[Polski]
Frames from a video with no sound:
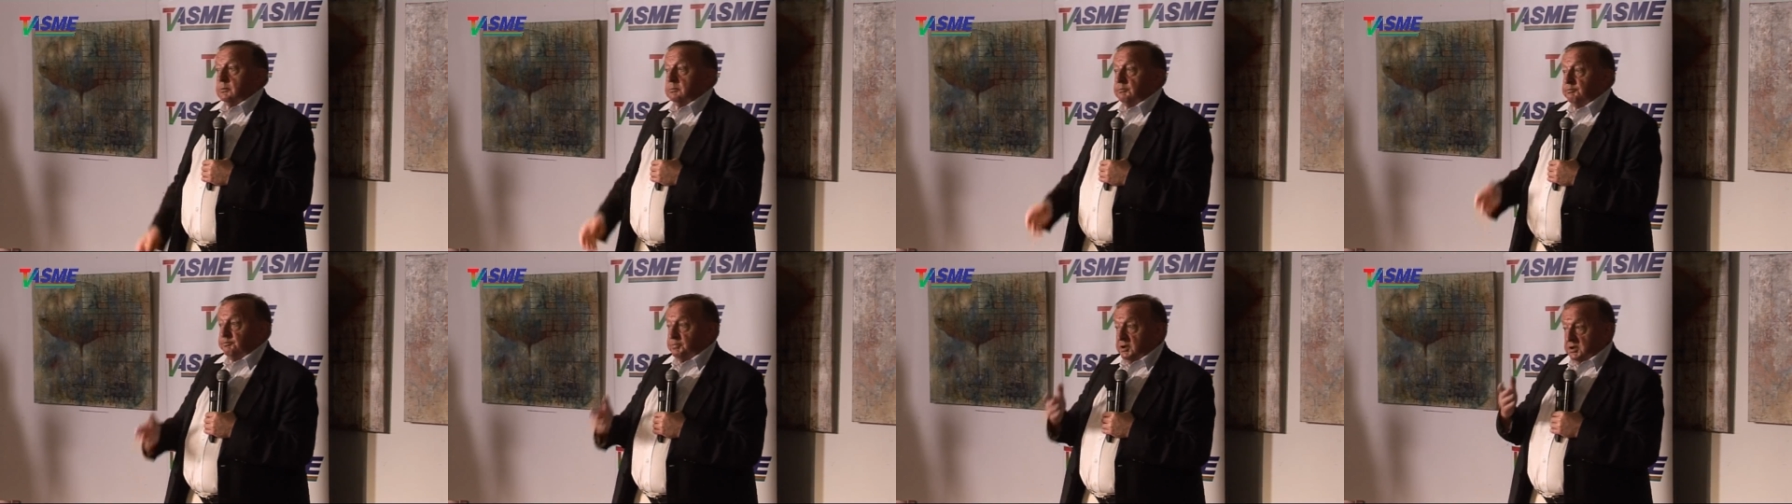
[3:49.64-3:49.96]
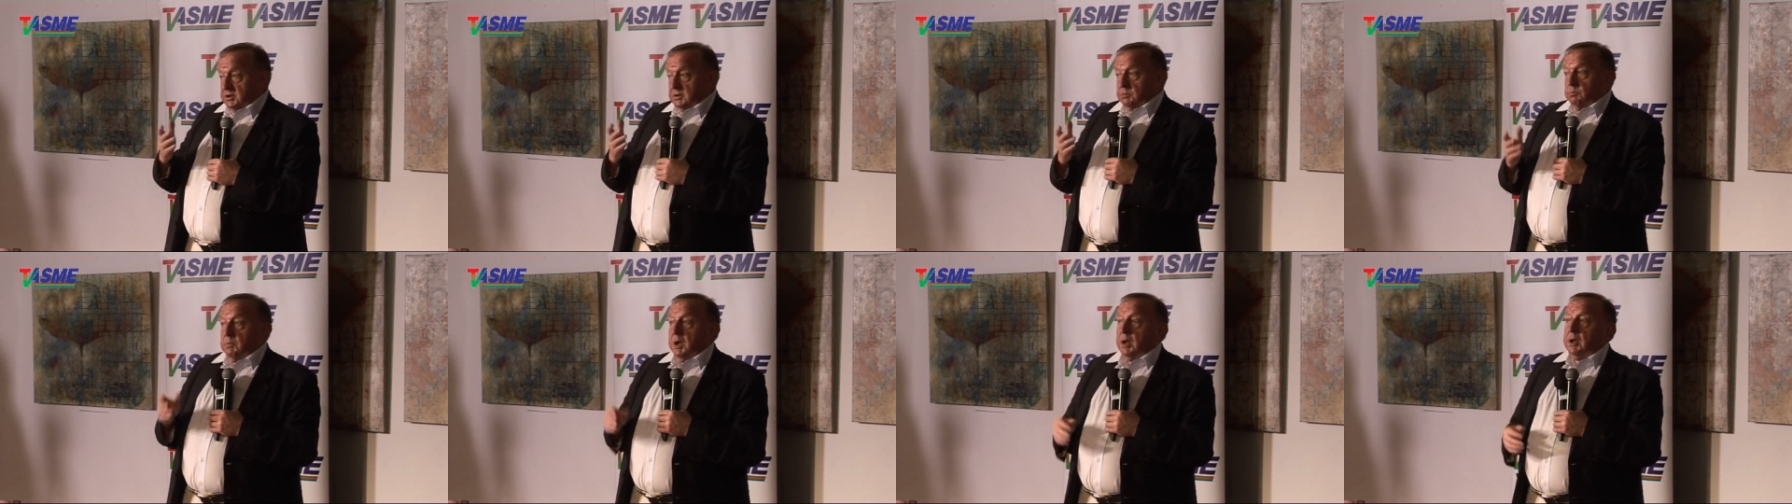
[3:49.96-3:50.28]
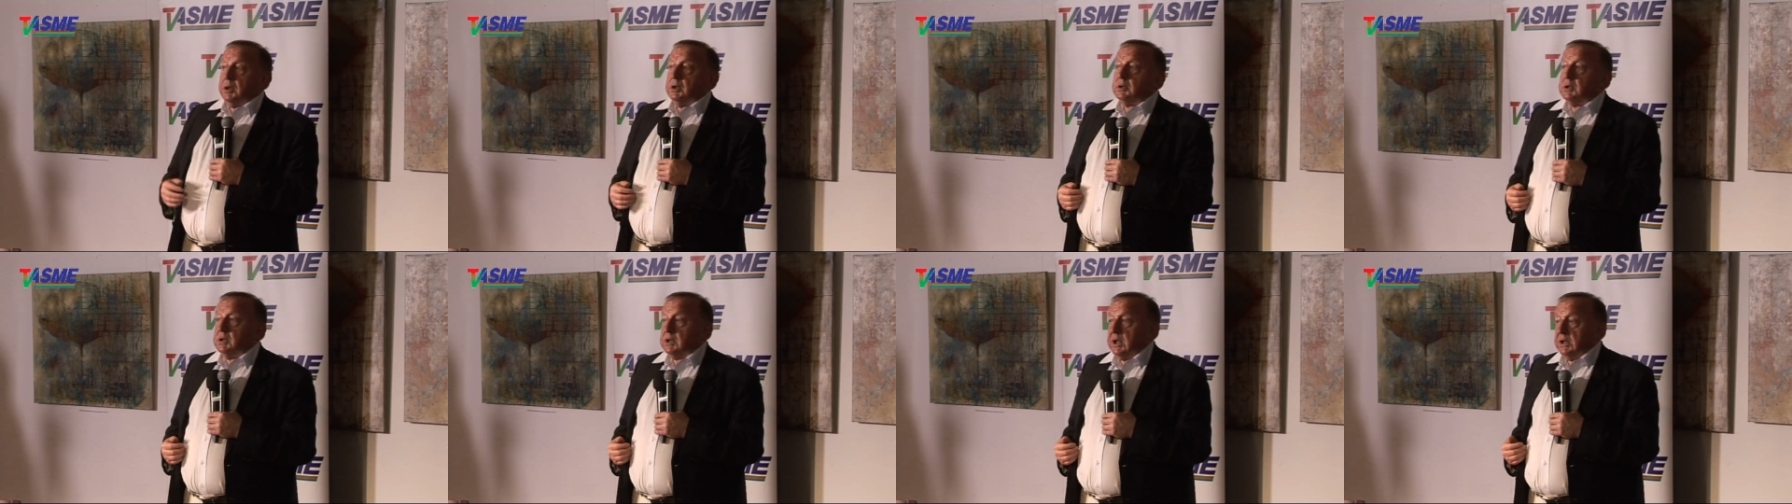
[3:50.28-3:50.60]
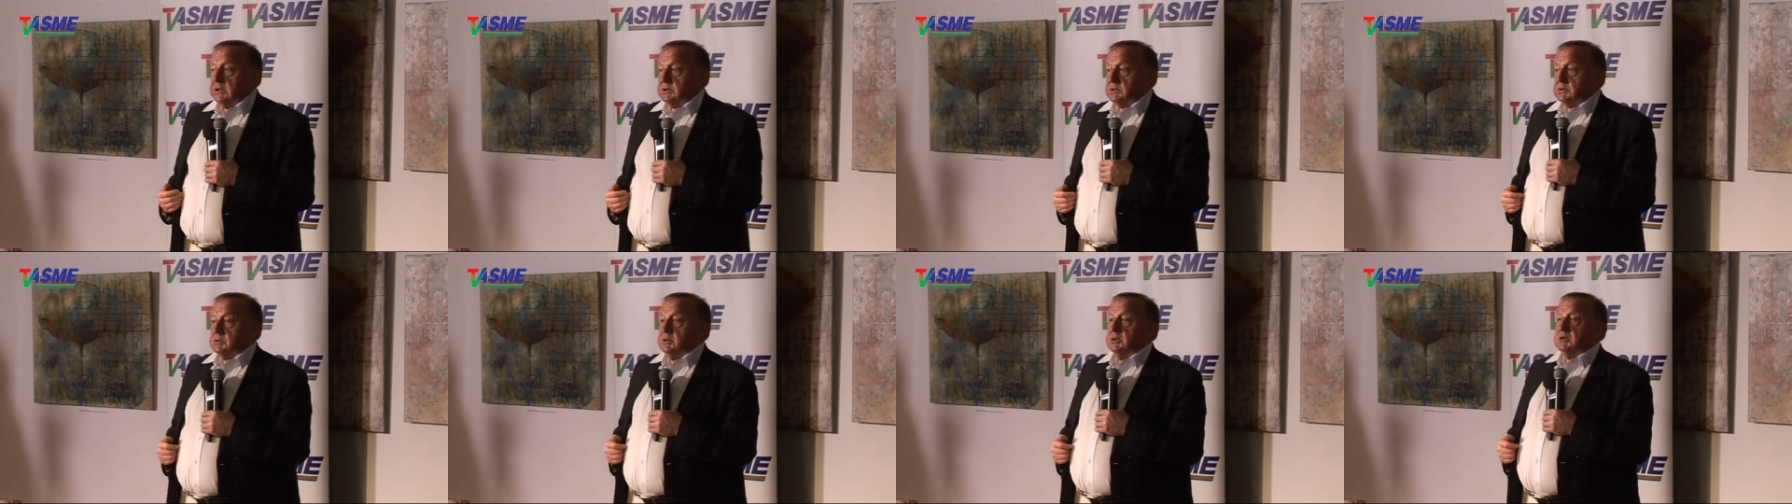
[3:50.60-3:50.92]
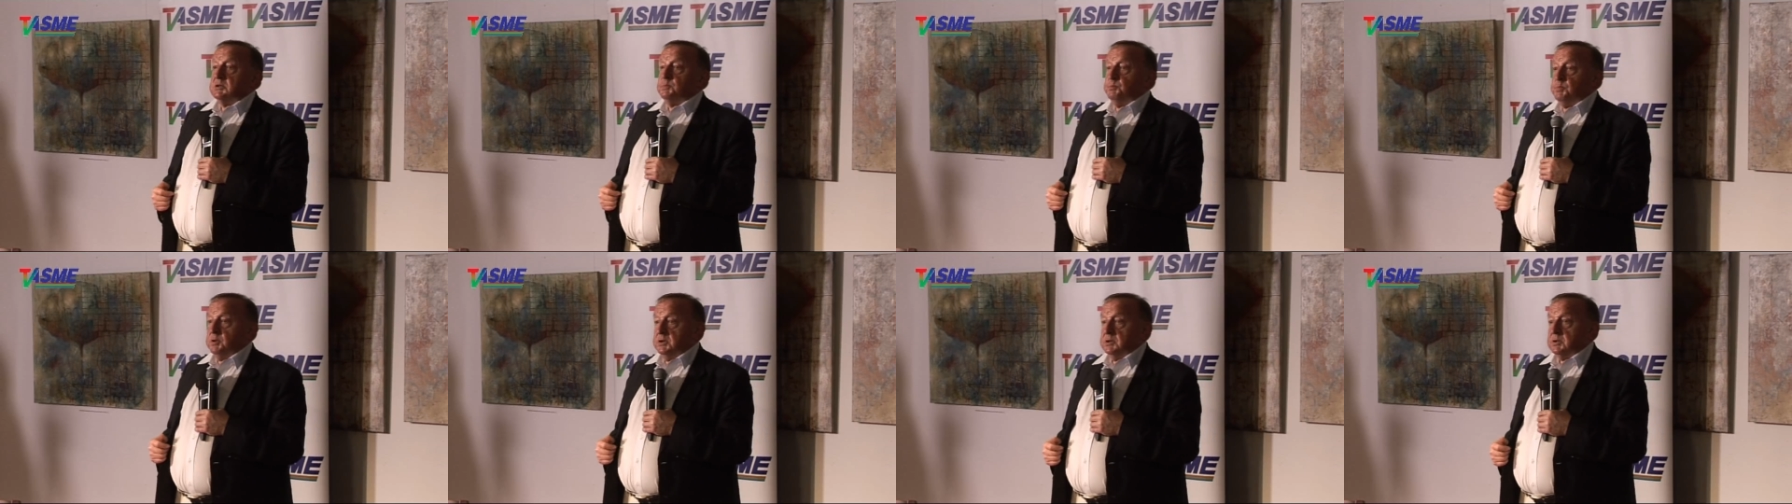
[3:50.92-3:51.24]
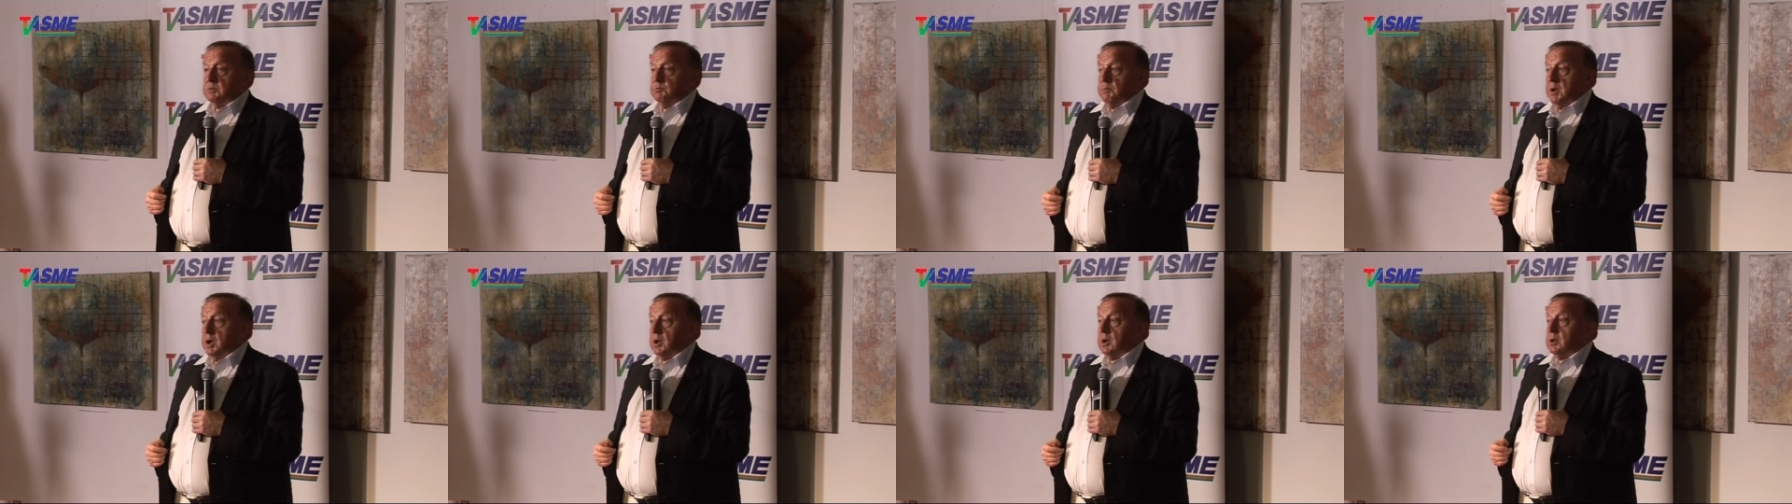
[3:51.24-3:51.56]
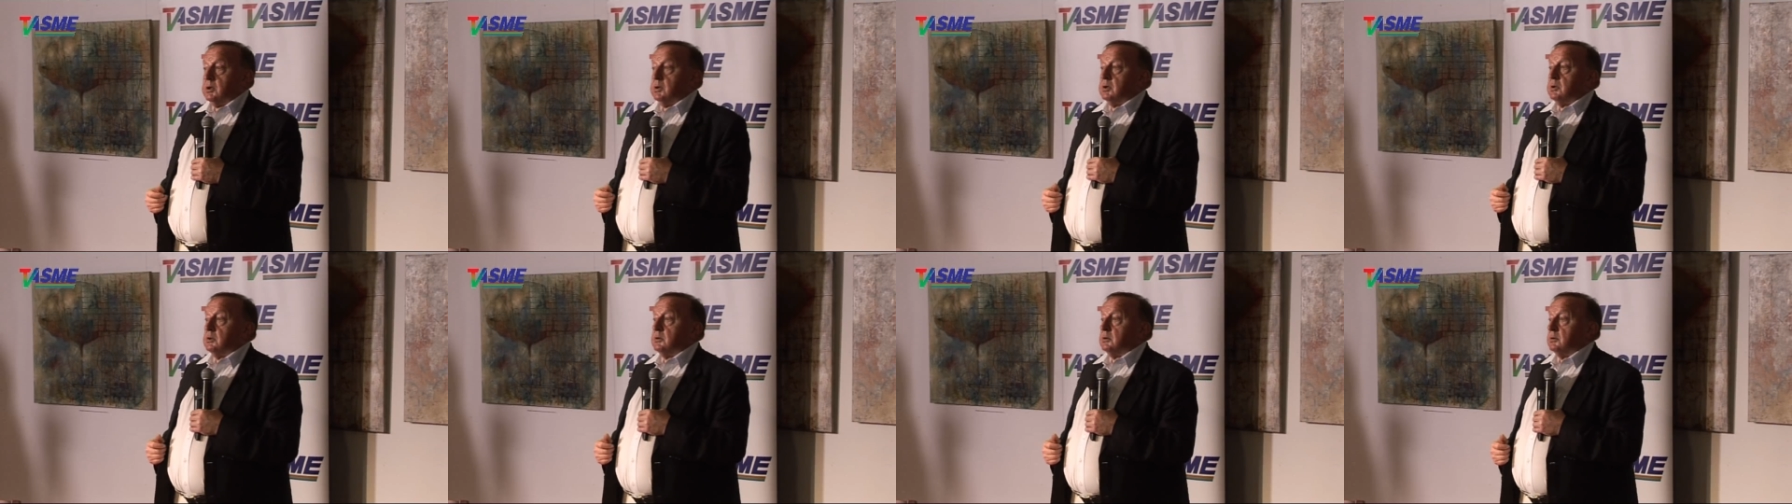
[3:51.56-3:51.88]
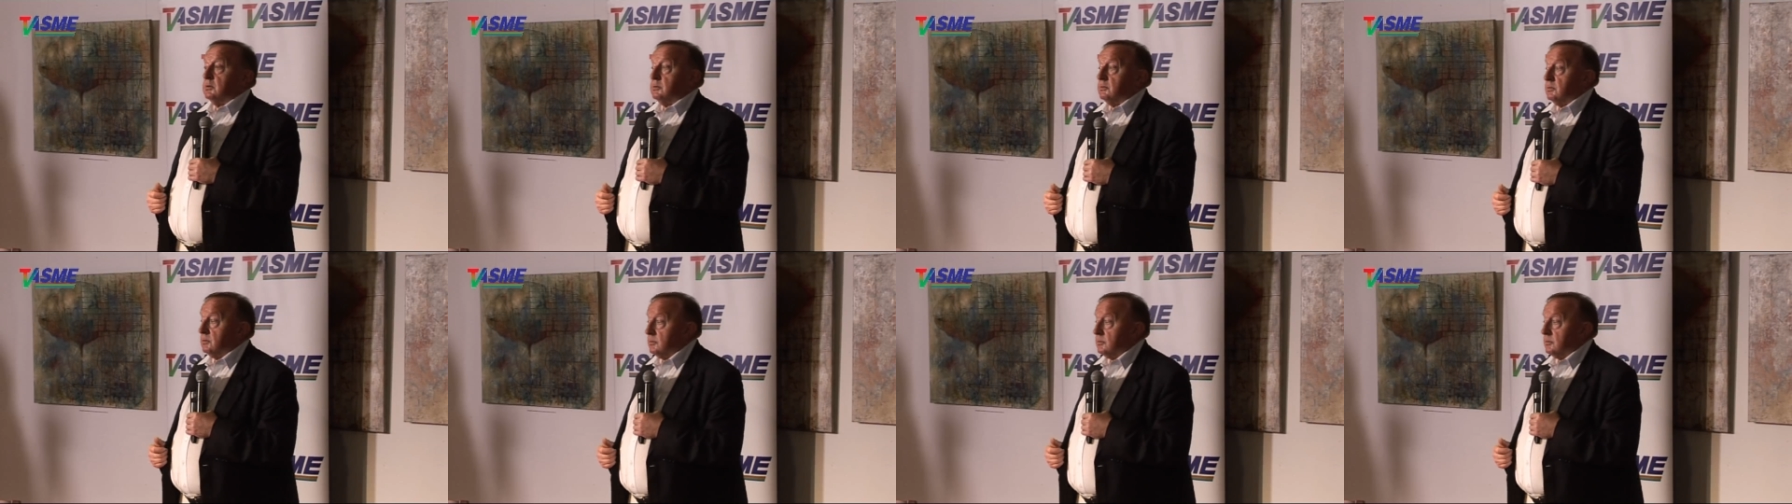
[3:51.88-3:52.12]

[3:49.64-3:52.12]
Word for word: Bismarck, kanclerz Bismarck y,